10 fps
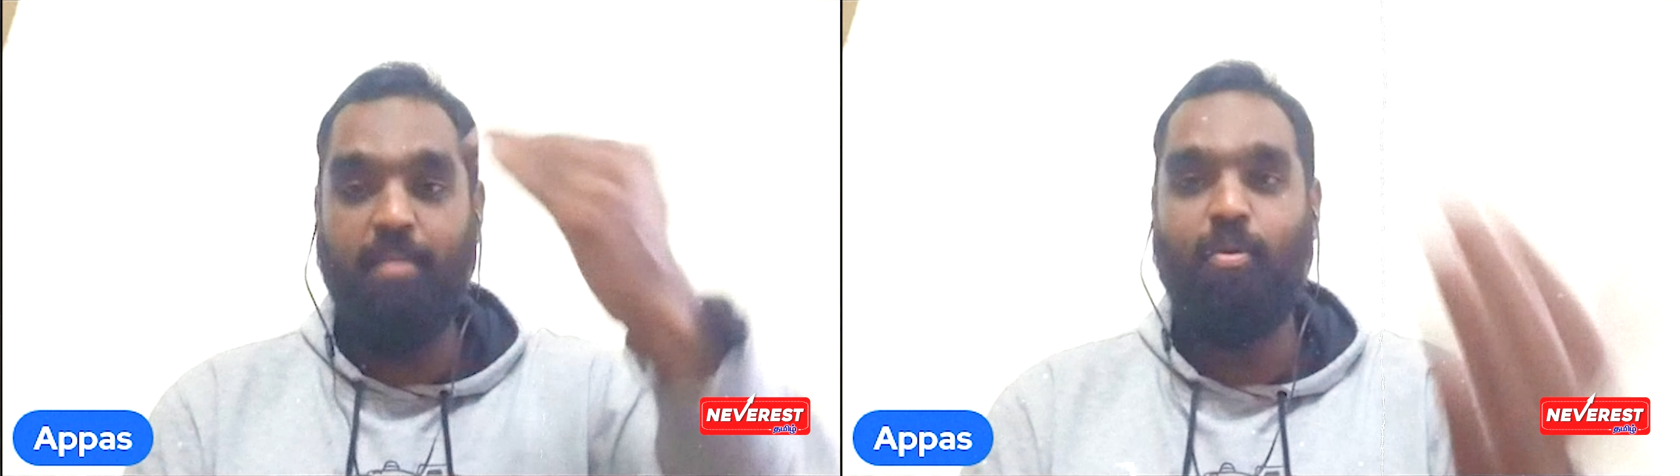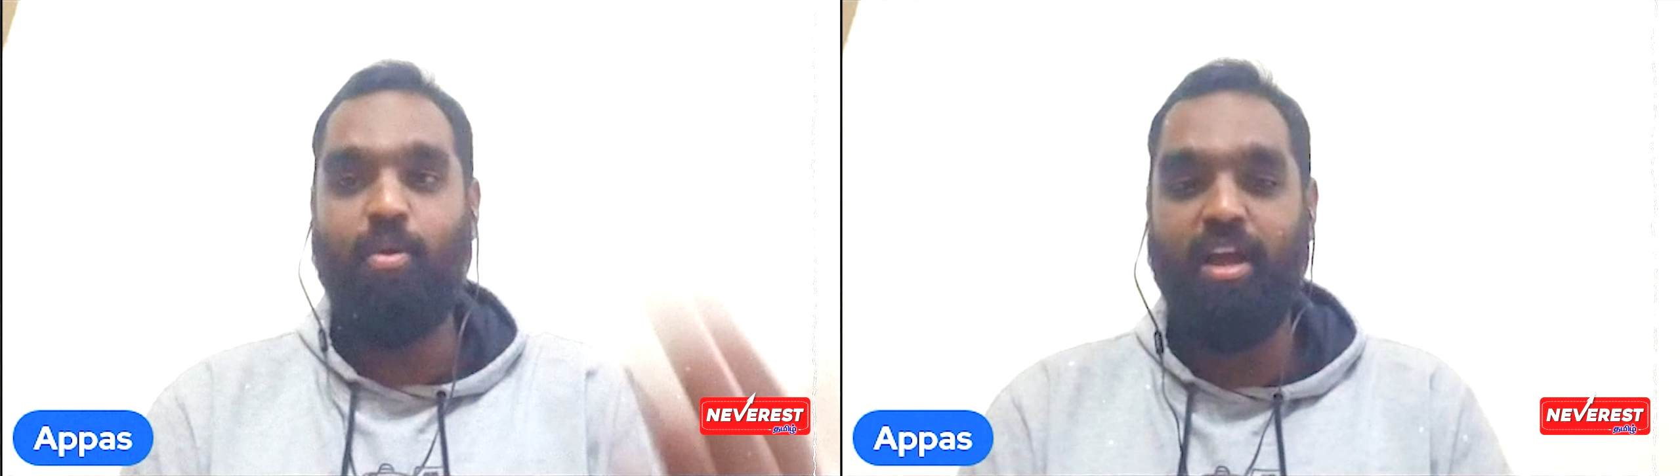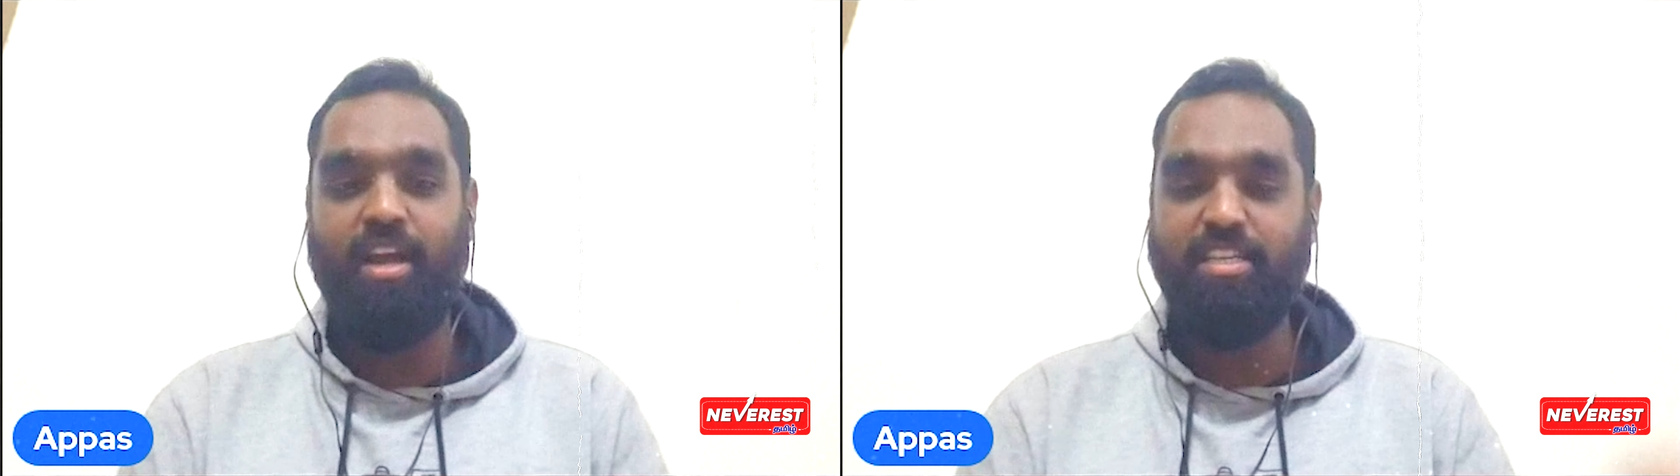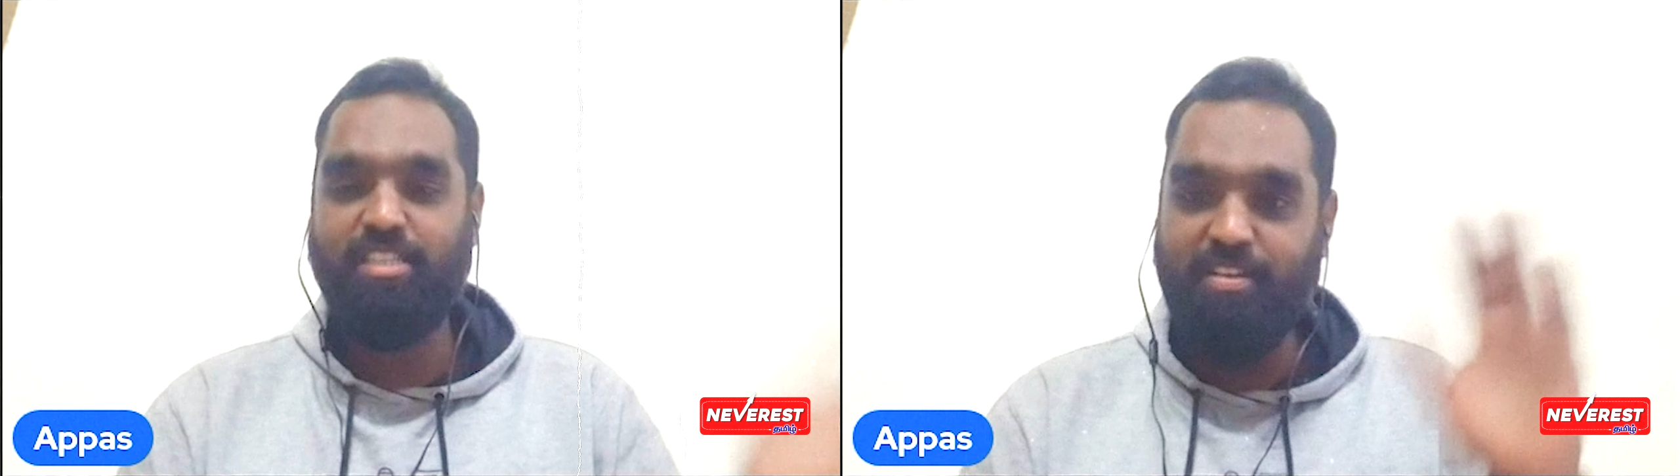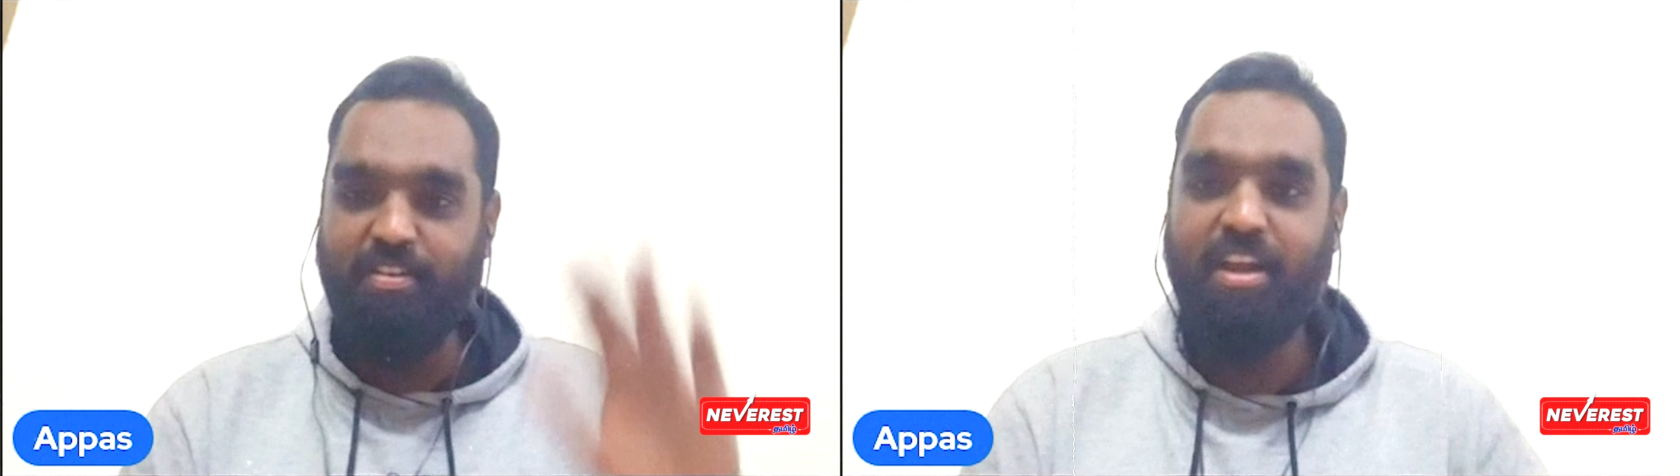போல
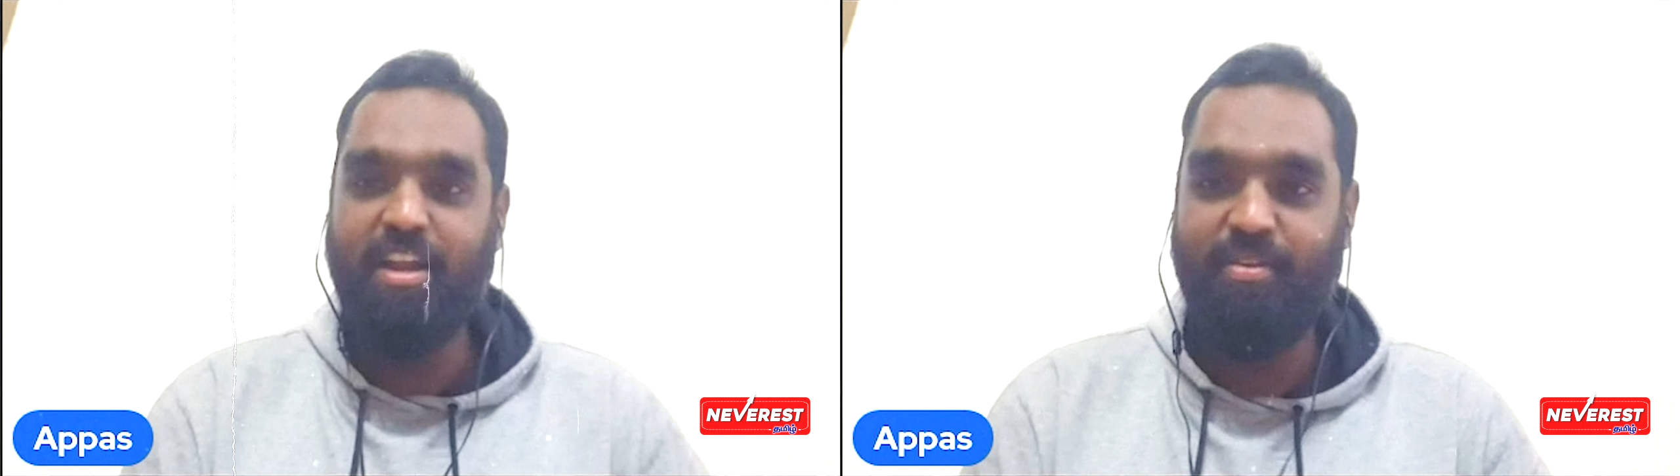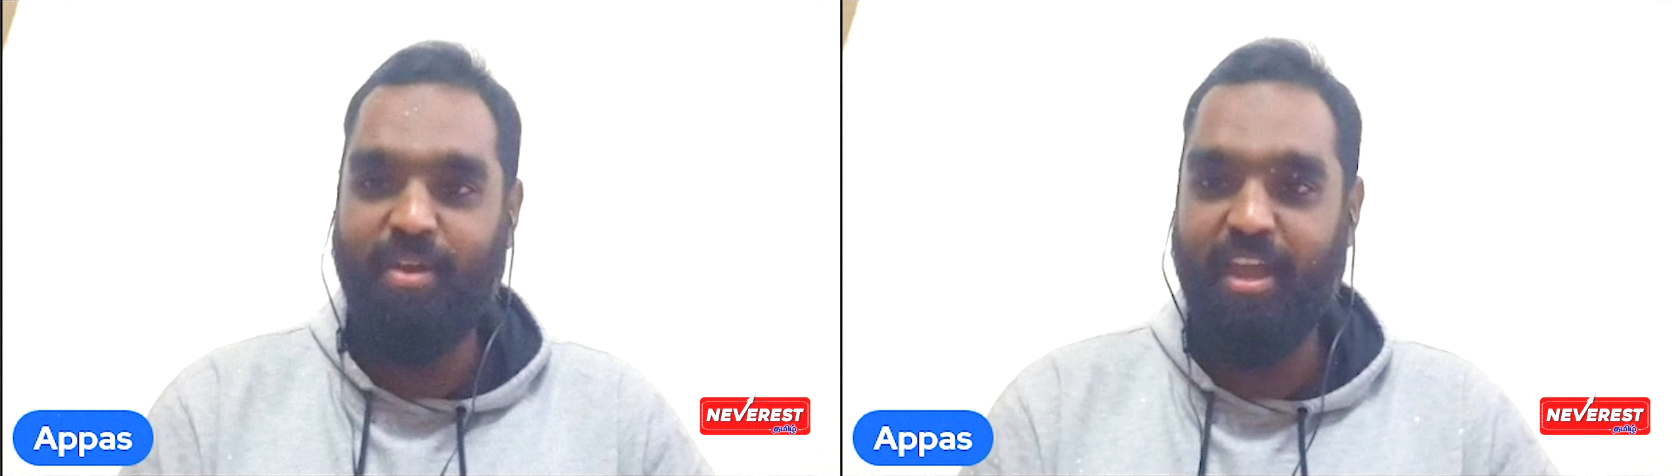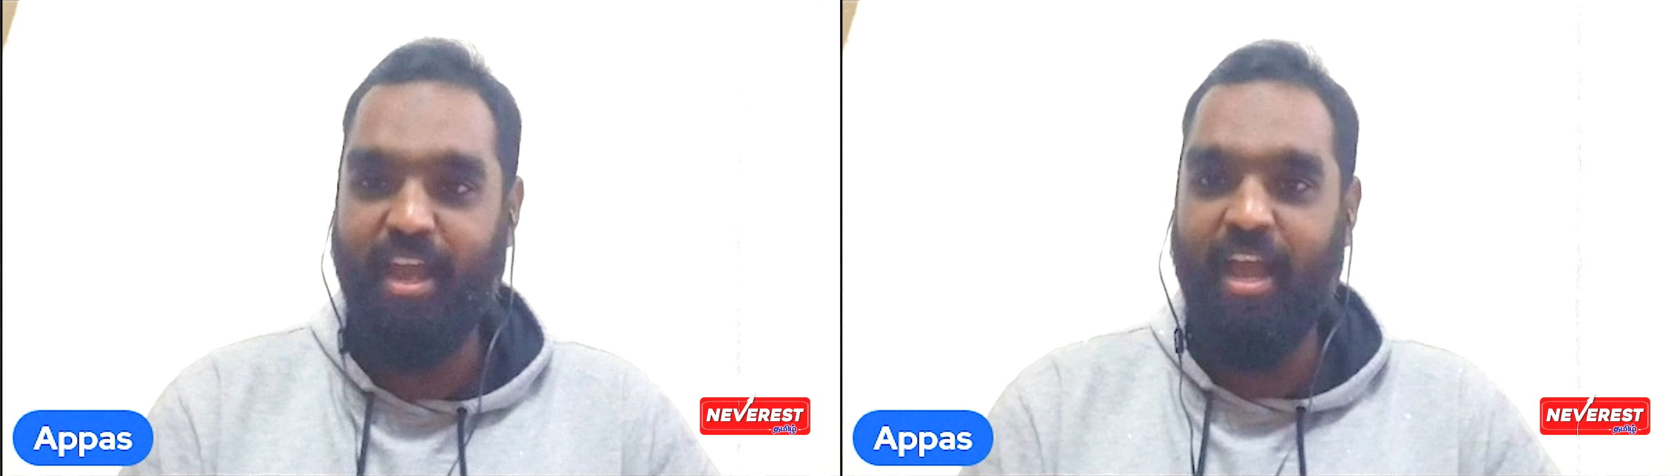கிறிஸ்தவர்களுடைய